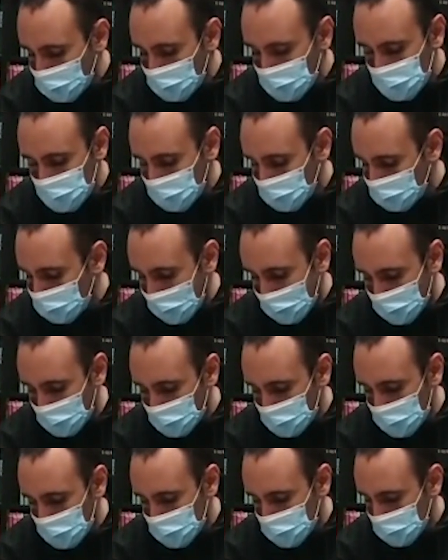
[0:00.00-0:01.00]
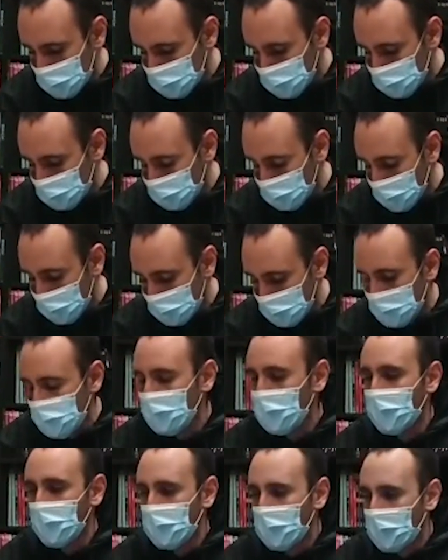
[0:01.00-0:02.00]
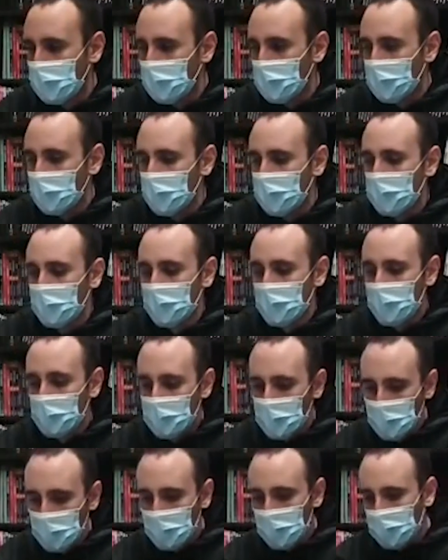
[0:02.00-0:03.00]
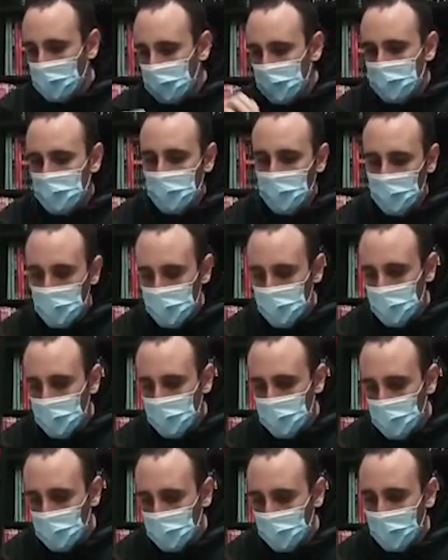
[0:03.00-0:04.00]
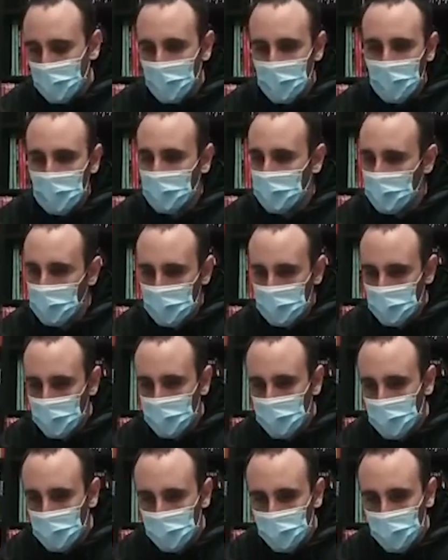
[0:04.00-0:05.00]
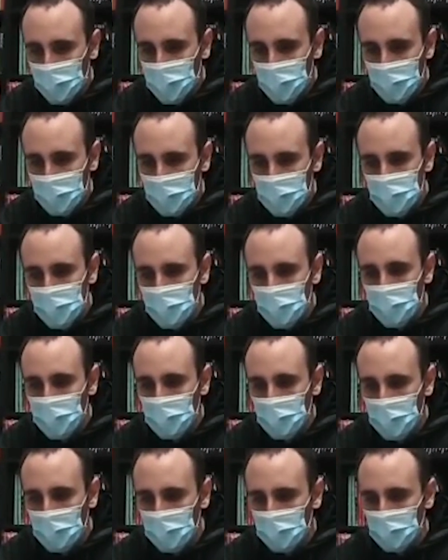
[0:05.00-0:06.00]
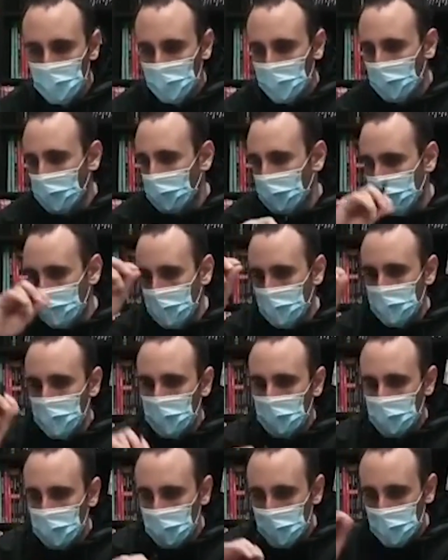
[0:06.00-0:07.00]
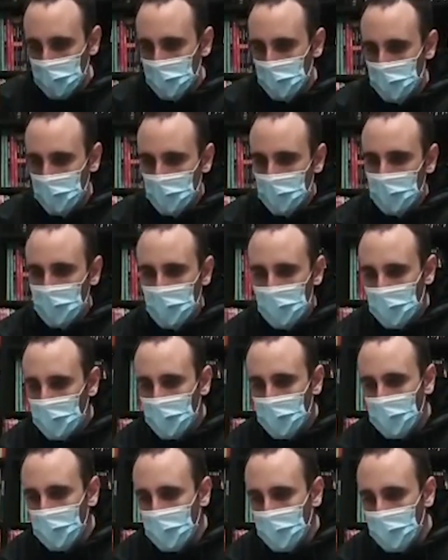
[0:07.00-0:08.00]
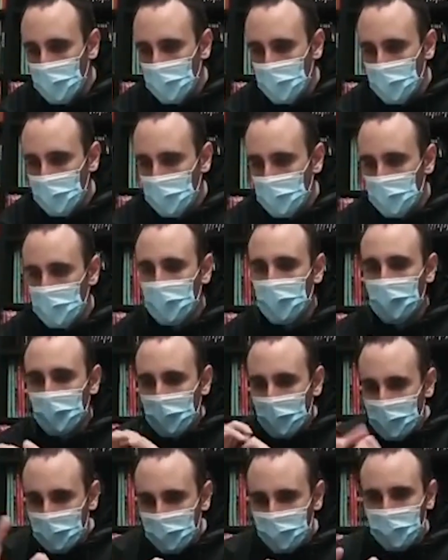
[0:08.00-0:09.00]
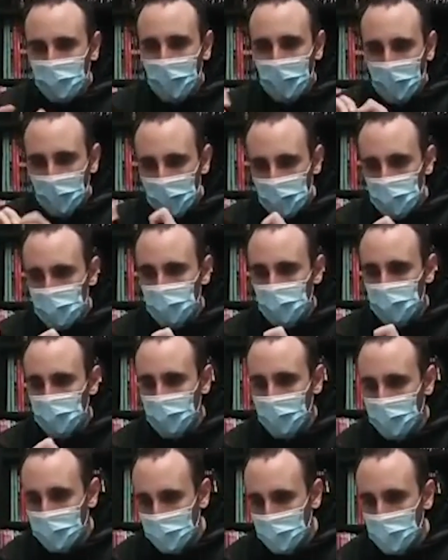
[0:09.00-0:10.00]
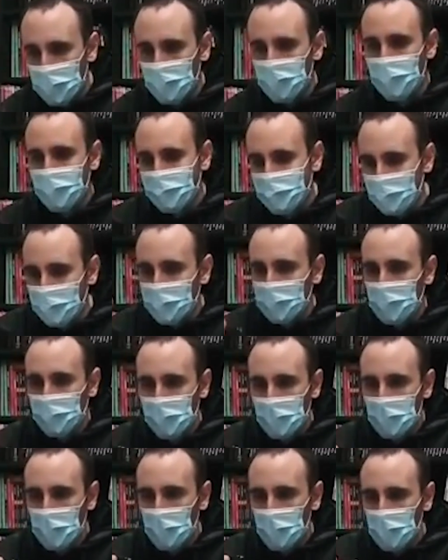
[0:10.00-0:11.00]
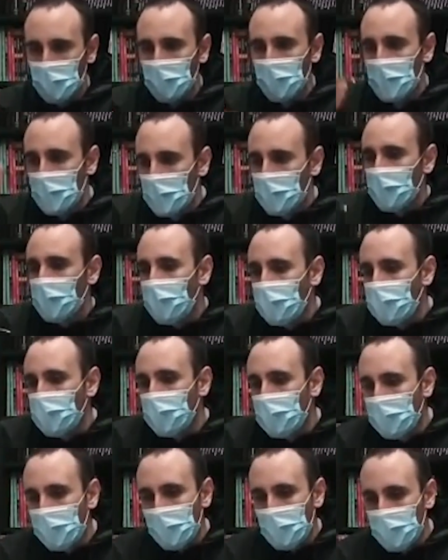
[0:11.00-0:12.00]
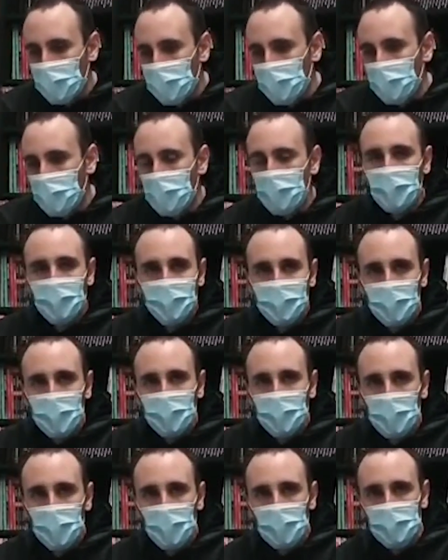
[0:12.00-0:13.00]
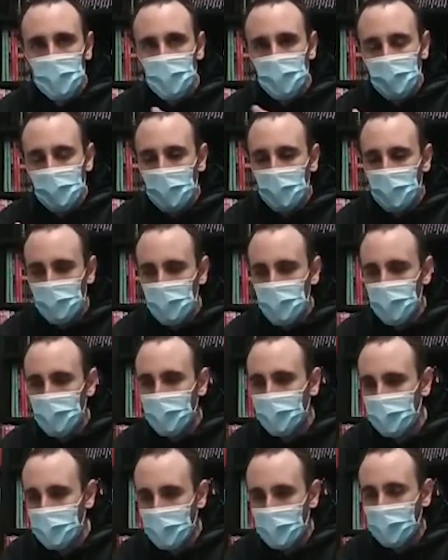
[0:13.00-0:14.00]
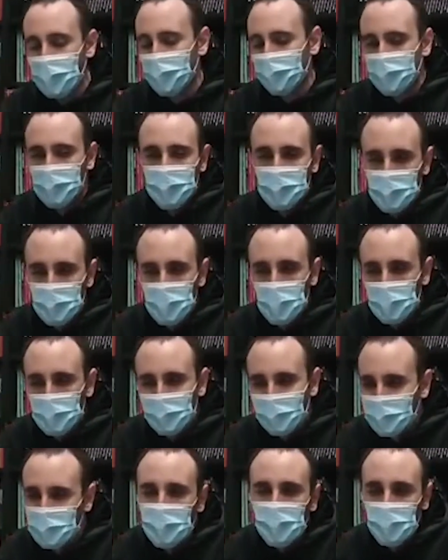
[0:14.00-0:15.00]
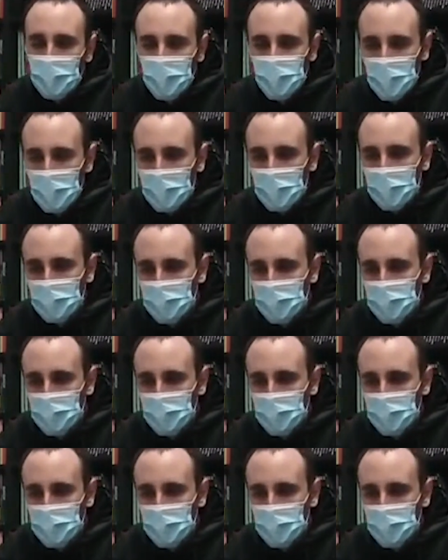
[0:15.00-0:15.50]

non sono bravo con le sceneggiature, per me è, eh, scrivere una sceneggiatura è la cosa più difficile in assoluto, trovare proprio eh, l'intreccio, eccetera. Pensare di farlo uno per numero per tante cose così ravvicinate è, è difficile,